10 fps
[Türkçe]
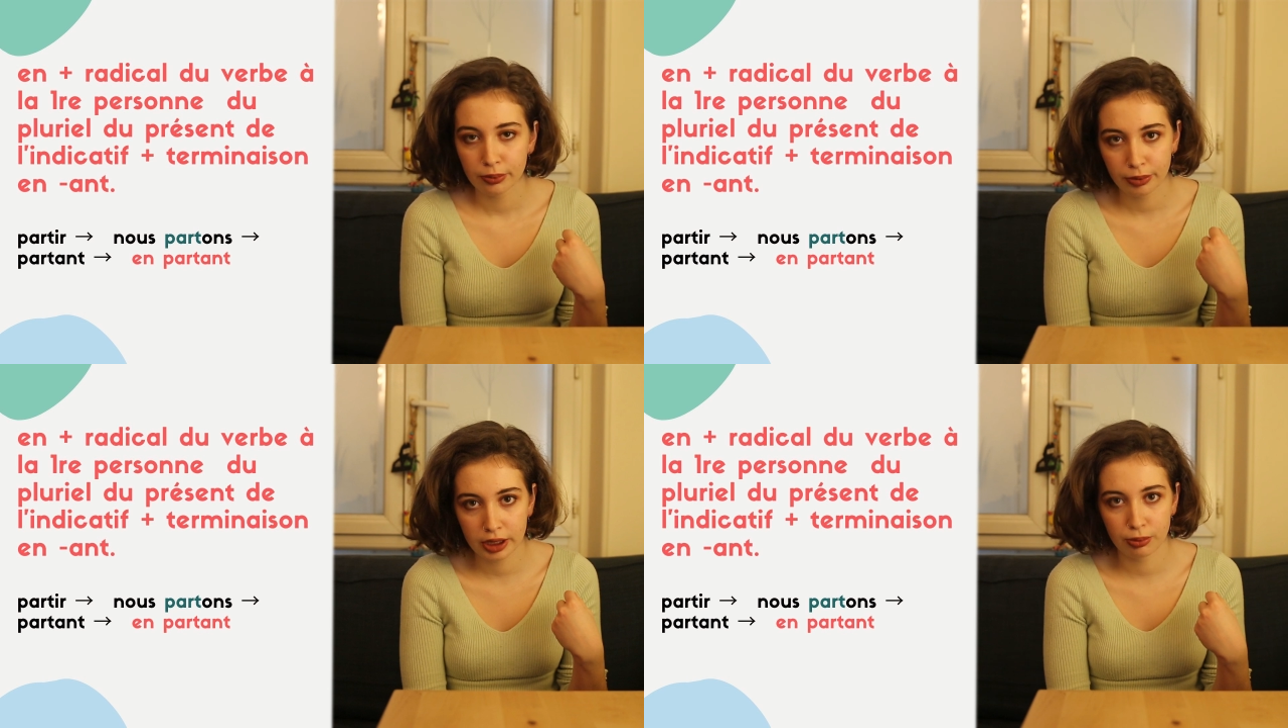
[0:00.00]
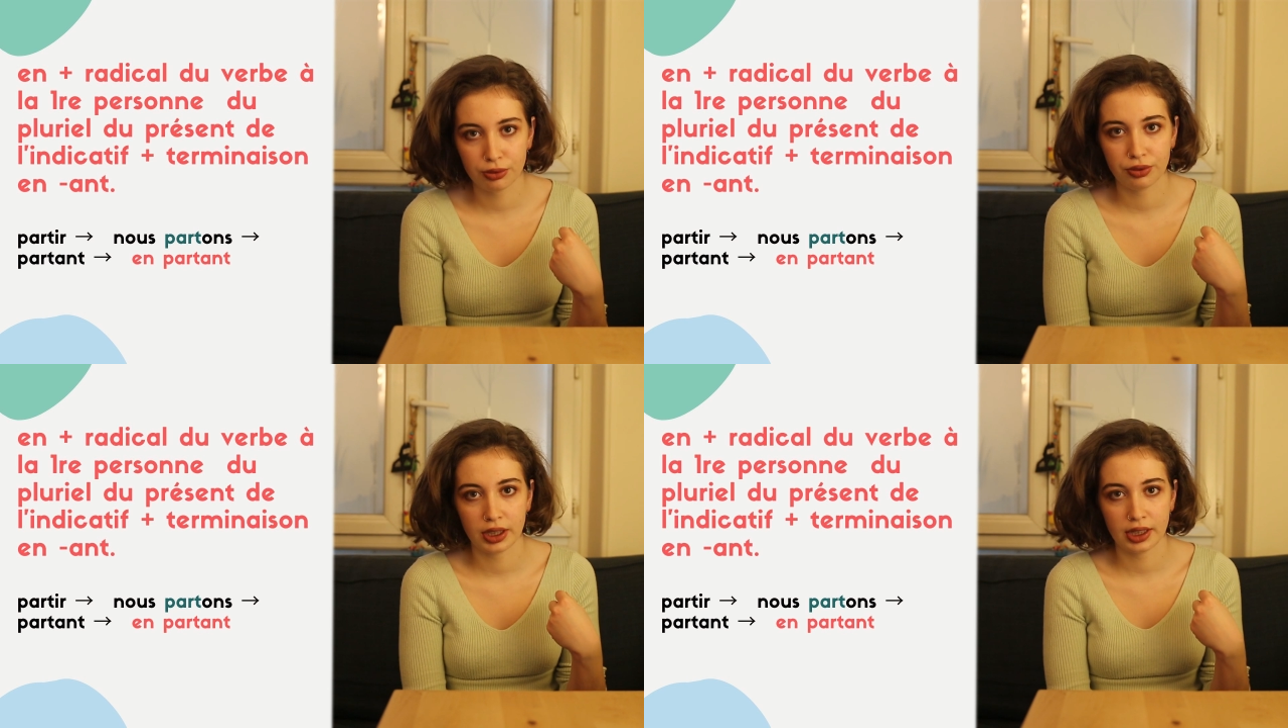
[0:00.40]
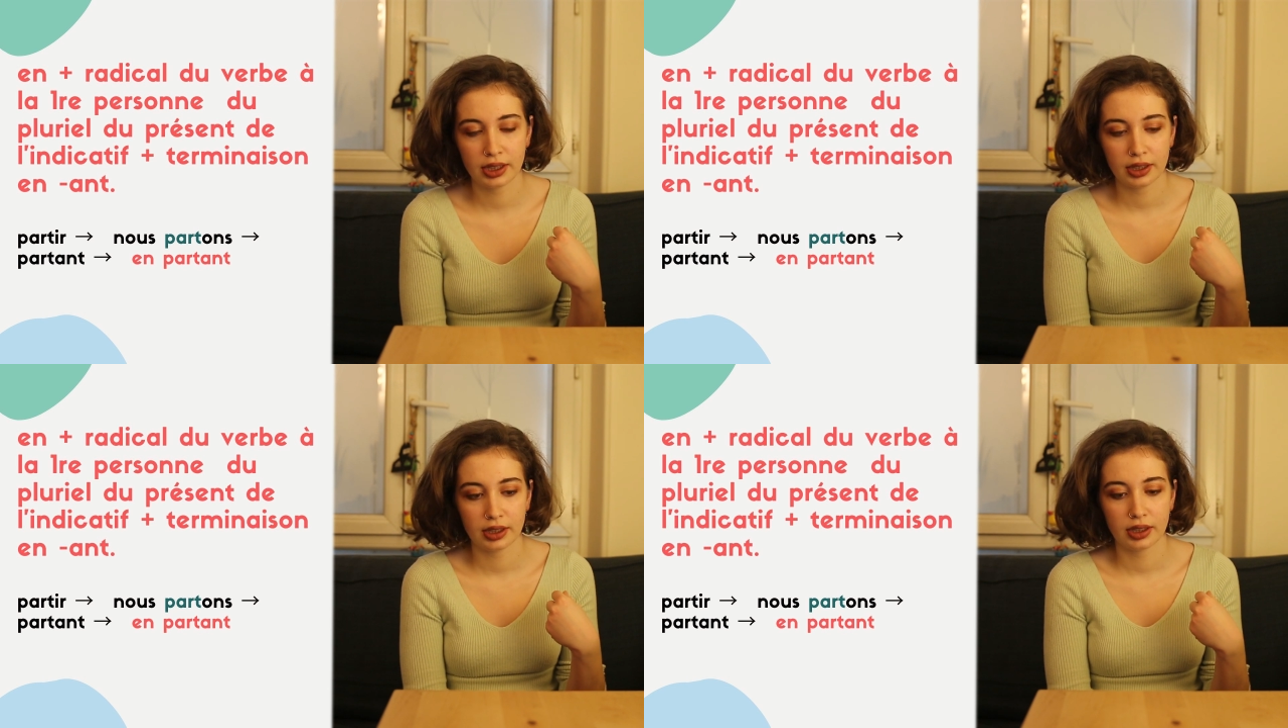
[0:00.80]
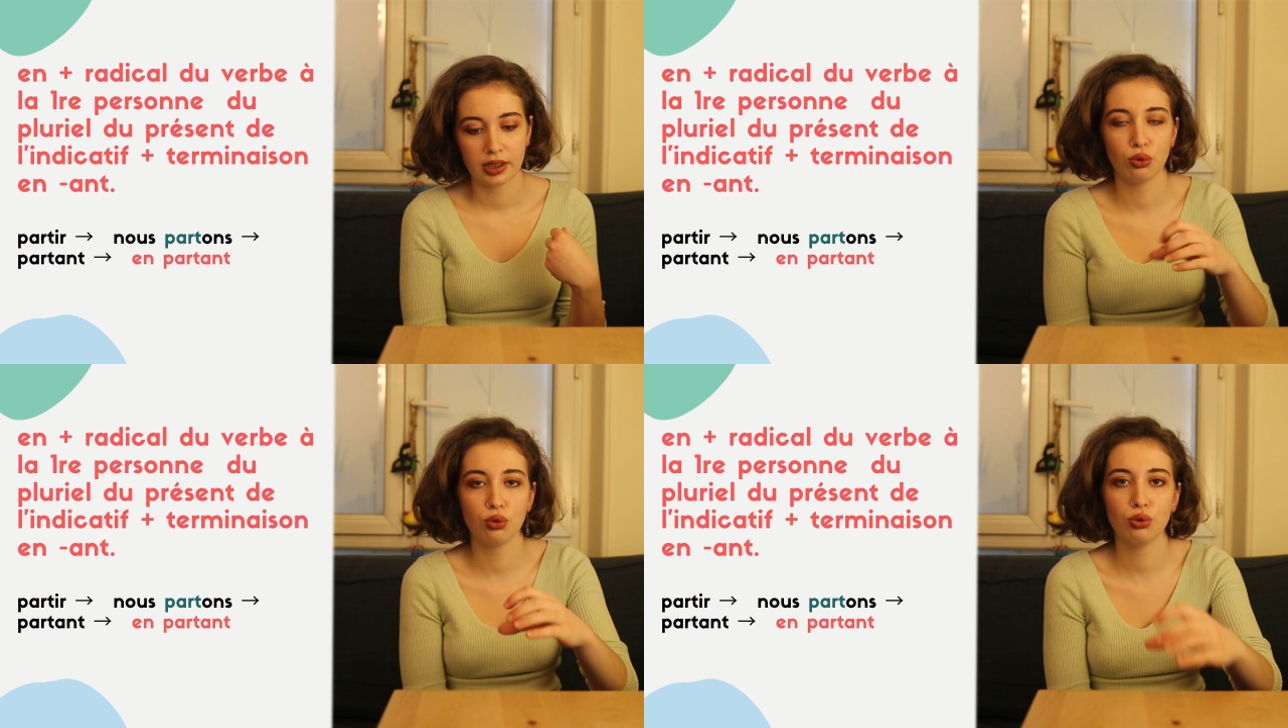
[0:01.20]
Biz bu fiilin
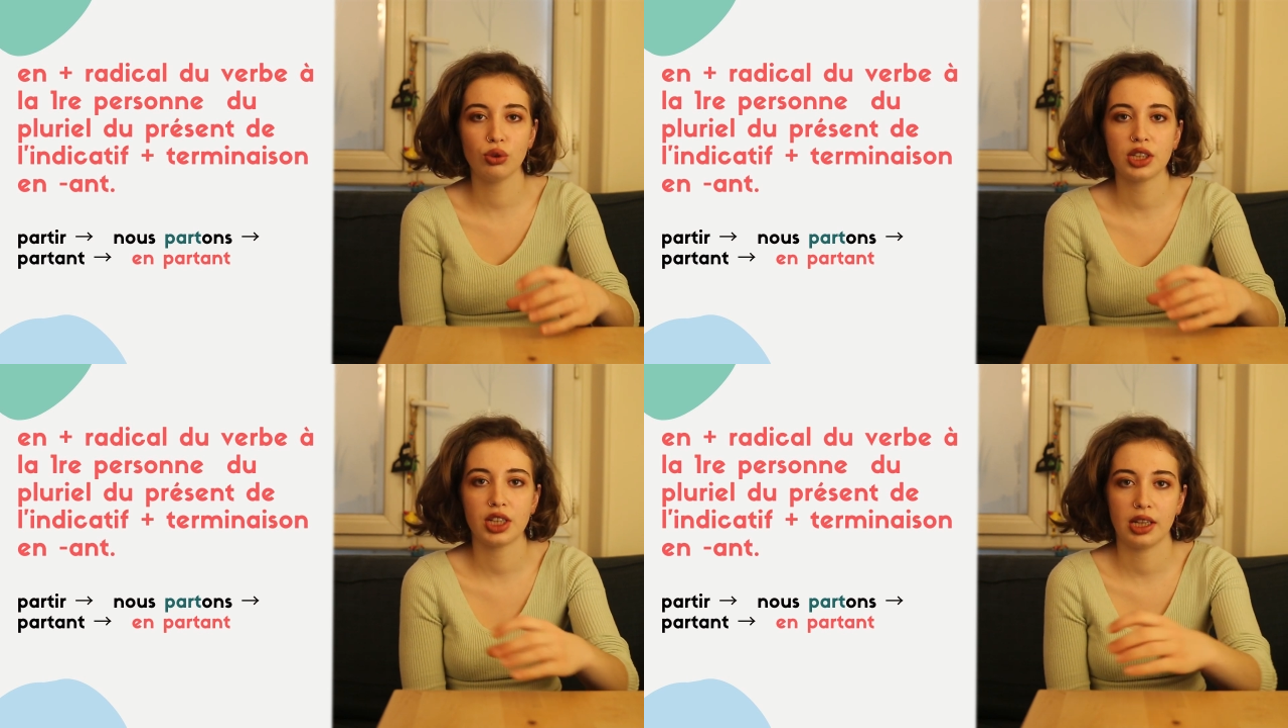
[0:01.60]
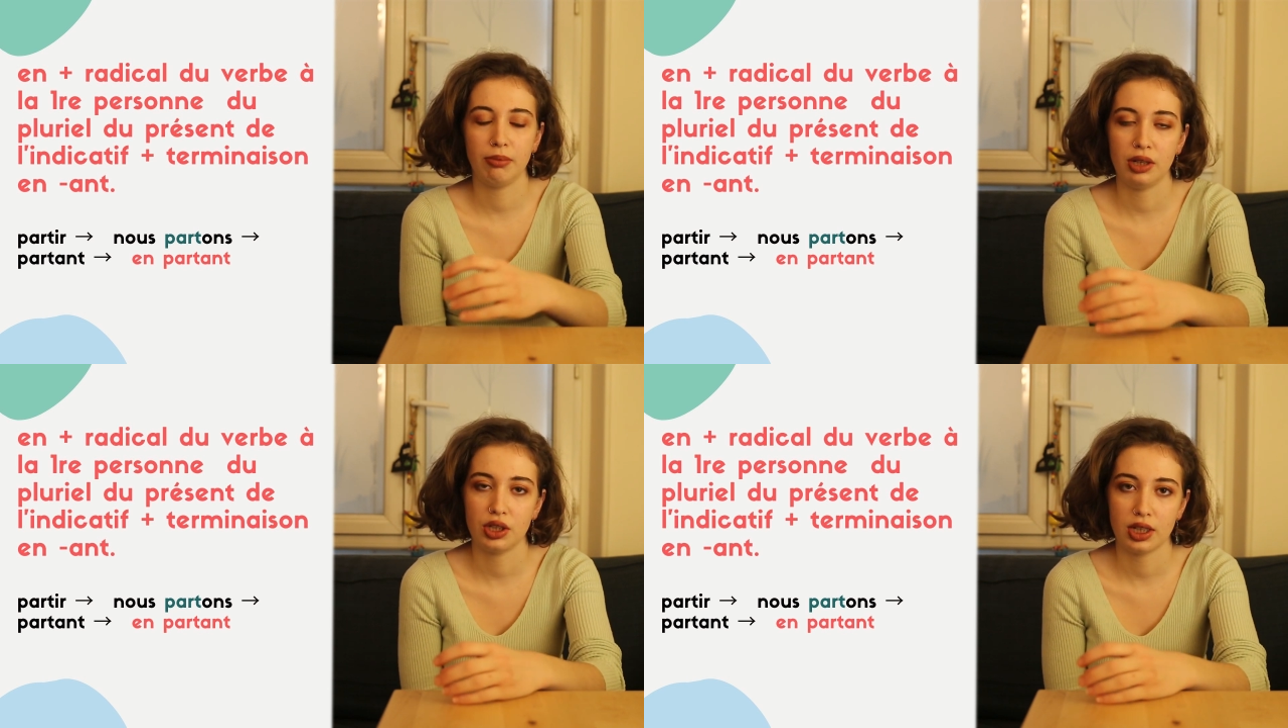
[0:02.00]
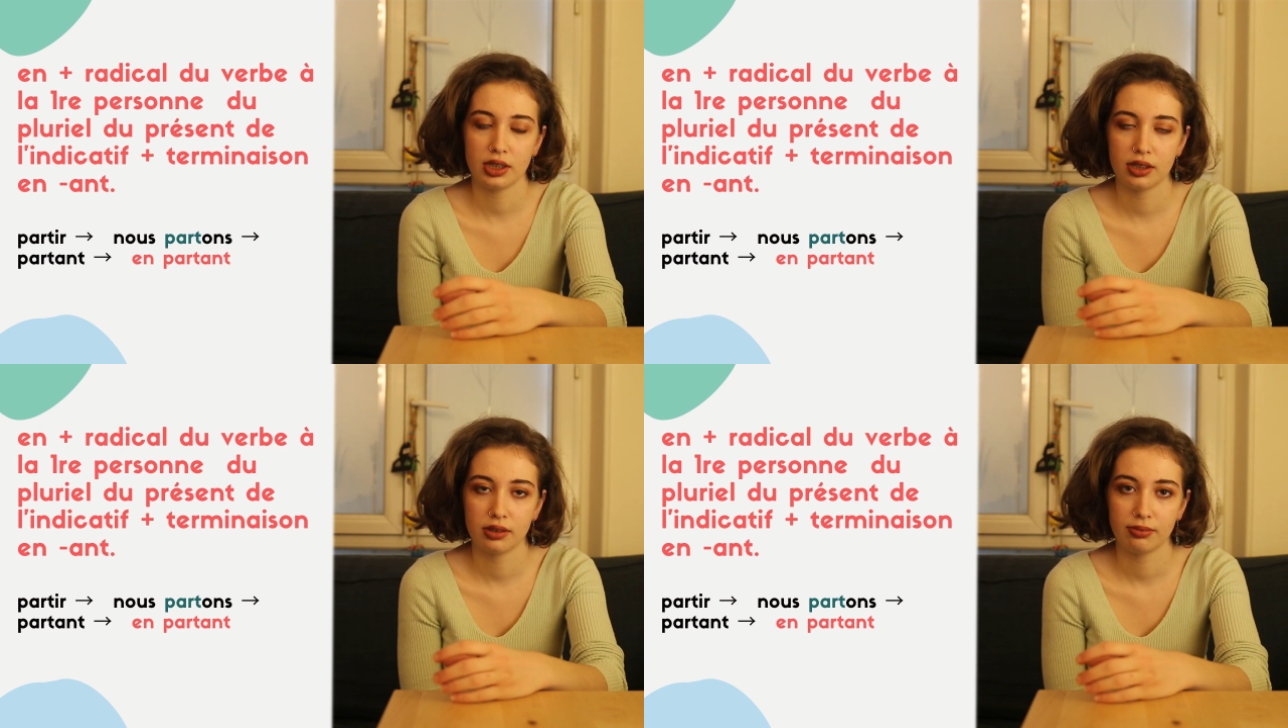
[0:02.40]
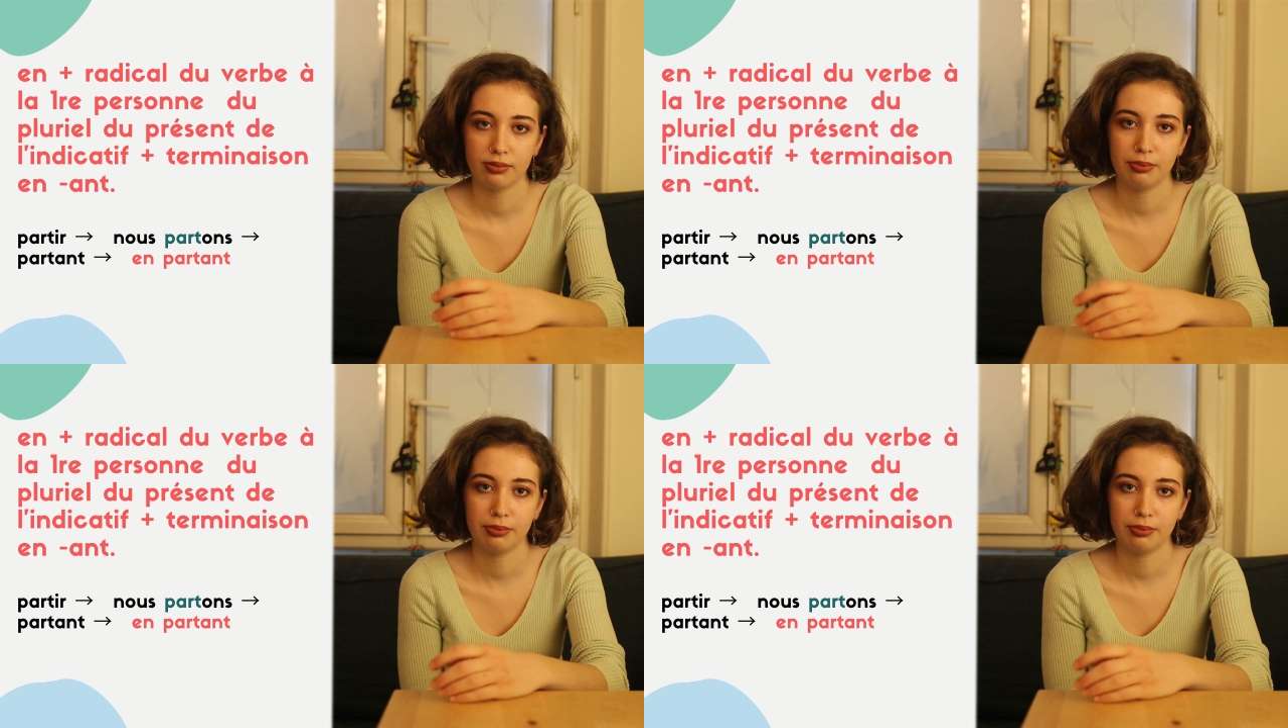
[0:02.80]
nu'da çekimleyeceğiz.